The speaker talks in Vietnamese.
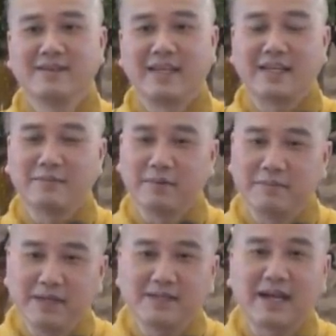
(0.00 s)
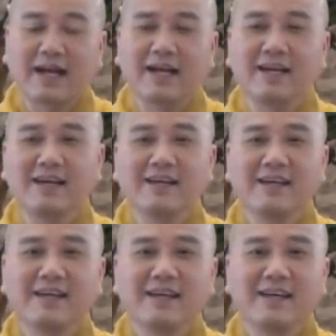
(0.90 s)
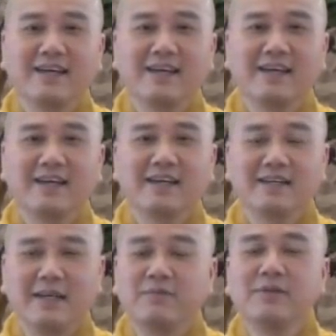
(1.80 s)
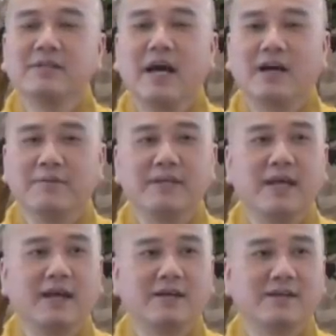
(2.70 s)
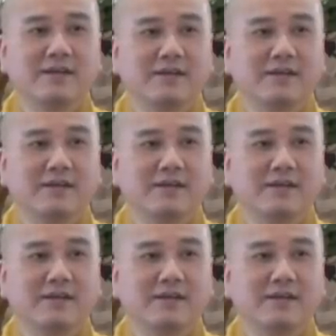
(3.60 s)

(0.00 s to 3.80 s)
vậy thì mình biết rằng á giống như đời bây giờ